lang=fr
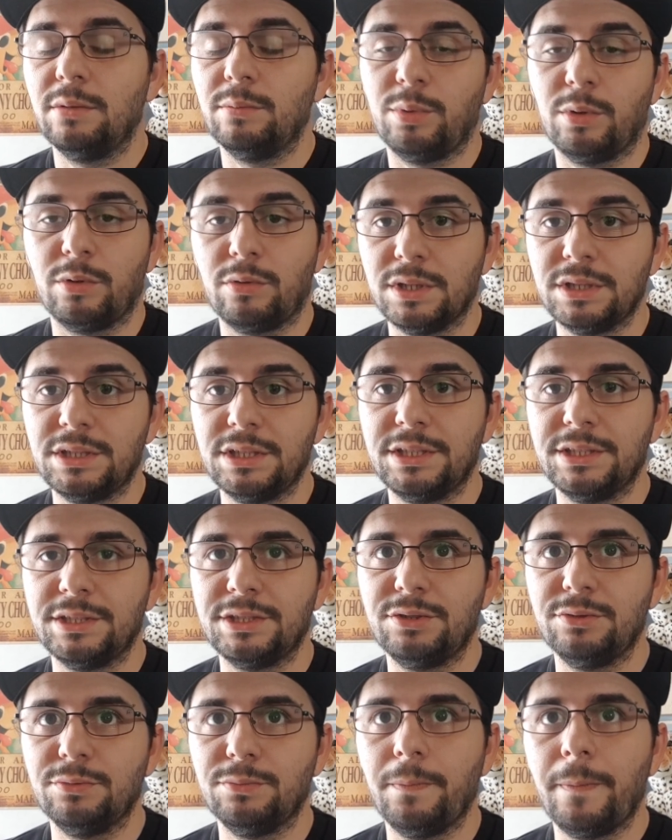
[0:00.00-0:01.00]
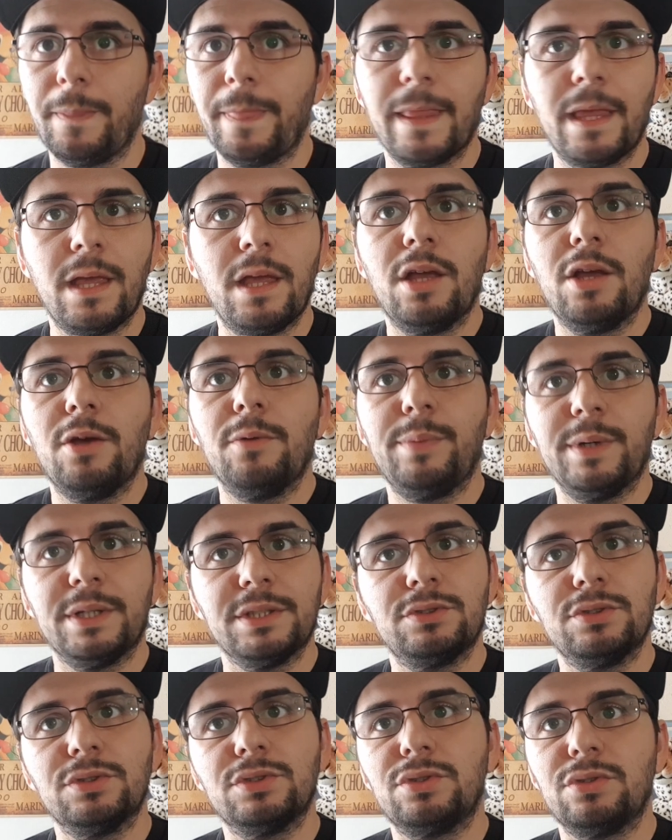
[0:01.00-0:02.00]
Pourquoi ces questions
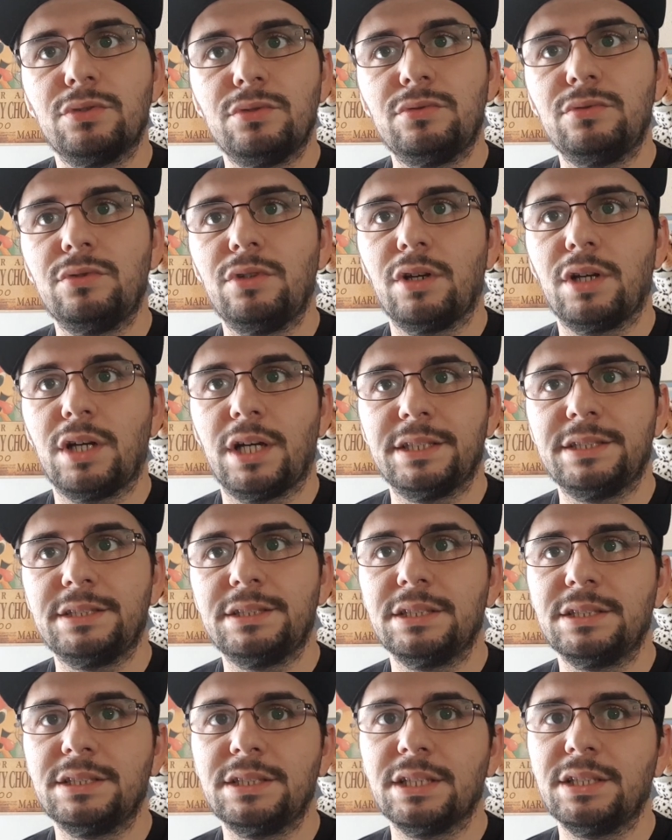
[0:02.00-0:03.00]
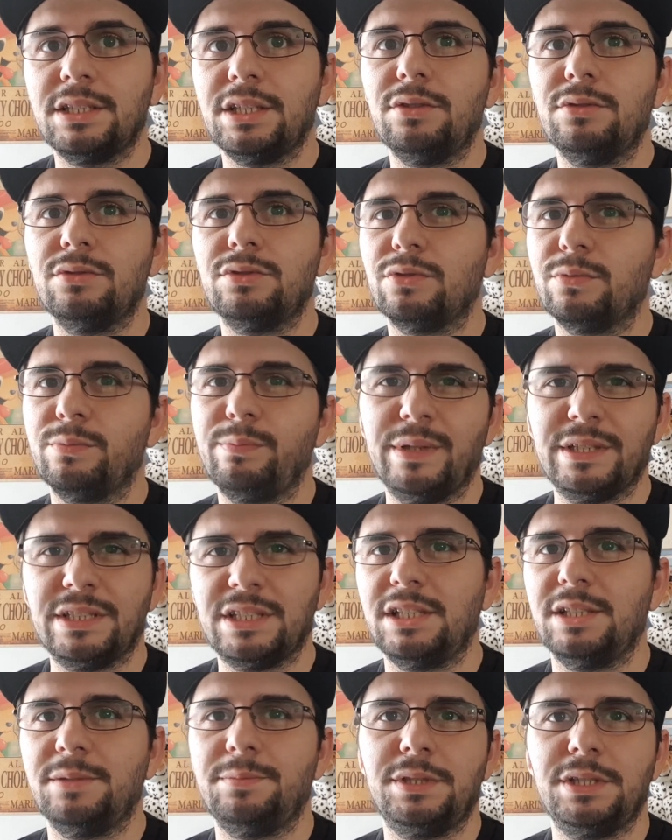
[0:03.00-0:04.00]
parce que selon leur race, certains ne sont pas
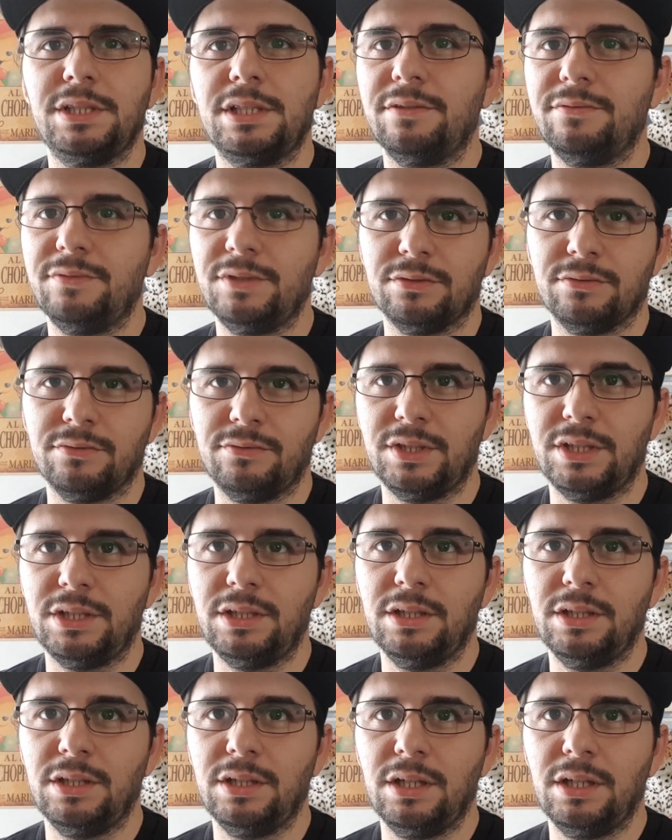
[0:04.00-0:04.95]
adaptés à la vie en ville,